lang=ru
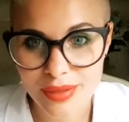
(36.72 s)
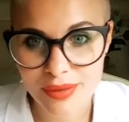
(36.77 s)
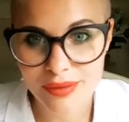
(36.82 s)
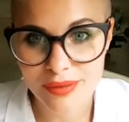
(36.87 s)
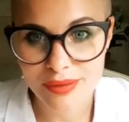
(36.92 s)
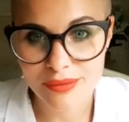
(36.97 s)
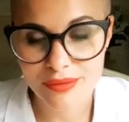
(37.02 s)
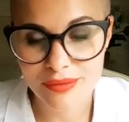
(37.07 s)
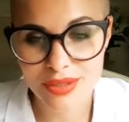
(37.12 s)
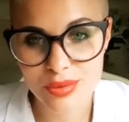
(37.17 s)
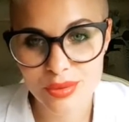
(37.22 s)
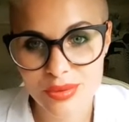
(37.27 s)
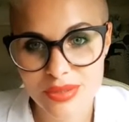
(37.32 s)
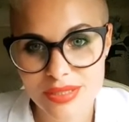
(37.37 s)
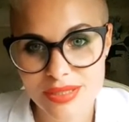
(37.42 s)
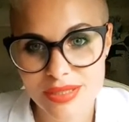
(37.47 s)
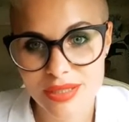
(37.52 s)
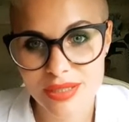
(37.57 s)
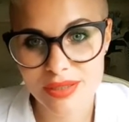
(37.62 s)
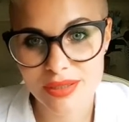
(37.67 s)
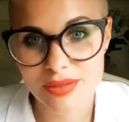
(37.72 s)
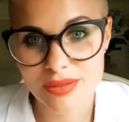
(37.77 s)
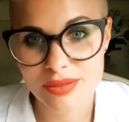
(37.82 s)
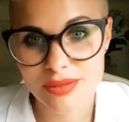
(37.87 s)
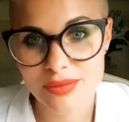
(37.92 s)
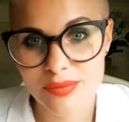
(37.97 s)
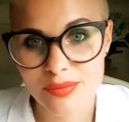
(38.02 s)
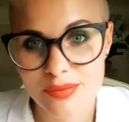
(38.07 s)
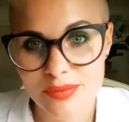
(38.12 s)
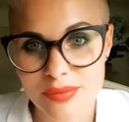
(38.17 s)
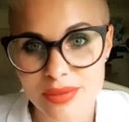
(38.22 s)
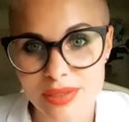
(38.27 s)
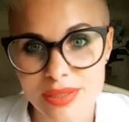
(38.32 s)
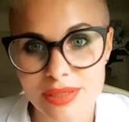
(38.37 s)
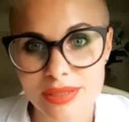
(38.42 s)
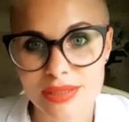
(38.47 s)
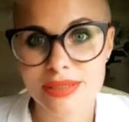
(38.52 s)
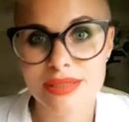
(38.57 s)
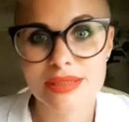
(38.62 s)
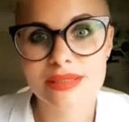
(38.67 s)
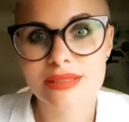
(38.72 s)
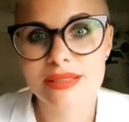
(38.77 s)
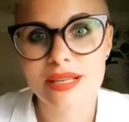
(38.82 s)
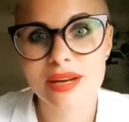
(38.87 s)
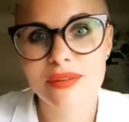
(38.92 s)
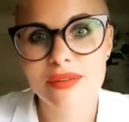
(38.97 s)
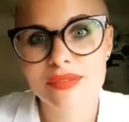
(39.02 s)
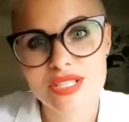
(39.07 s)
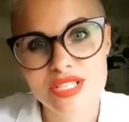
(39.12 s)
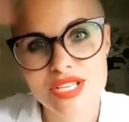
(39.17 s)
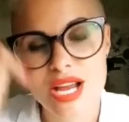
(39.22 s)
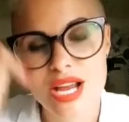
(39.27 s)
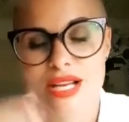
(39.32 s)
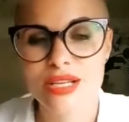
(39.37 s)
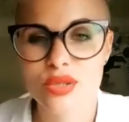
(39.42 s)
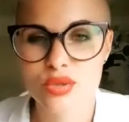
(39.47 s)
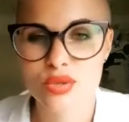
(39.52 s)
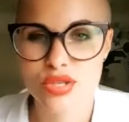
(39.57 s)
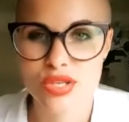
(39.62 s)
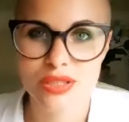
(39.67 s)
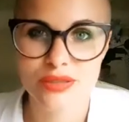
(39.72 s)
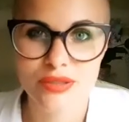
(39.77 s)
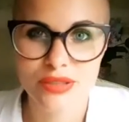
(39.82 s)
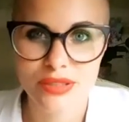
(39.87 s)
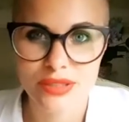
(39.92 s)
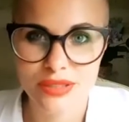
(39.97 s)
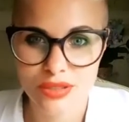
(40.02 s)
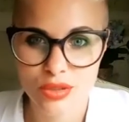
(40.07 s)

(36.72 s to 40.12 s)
Вернулись, да. Э, там вначале я уже ответила,